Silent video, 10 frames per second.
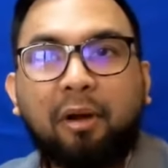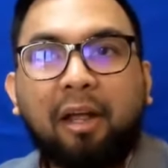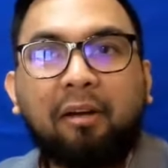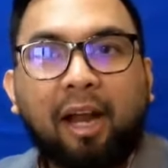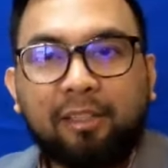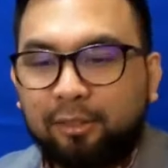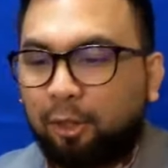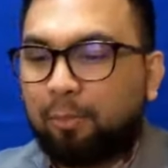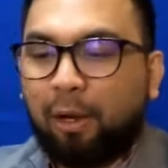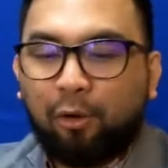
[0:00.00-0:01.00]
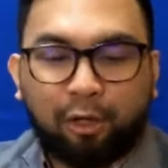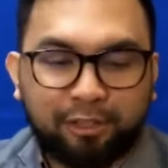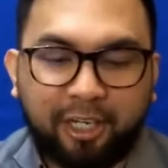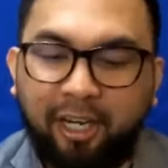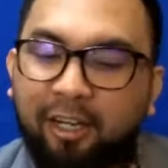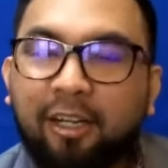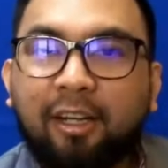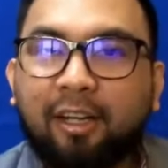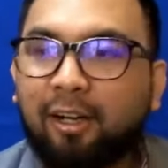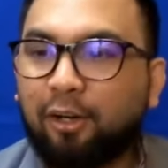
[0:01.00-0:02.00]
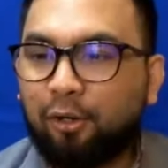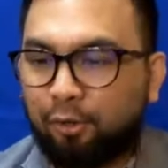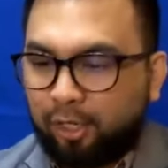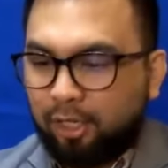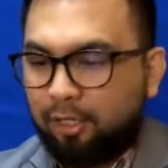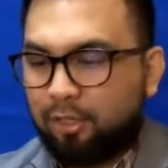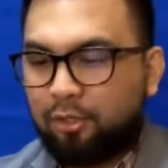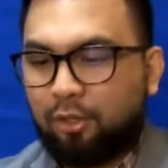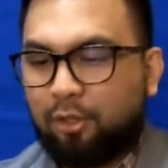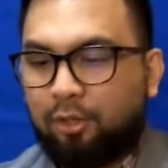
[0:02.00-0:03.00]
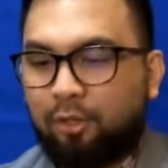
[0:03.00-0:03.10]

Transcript: fragrance, so pang kotse. Okay, so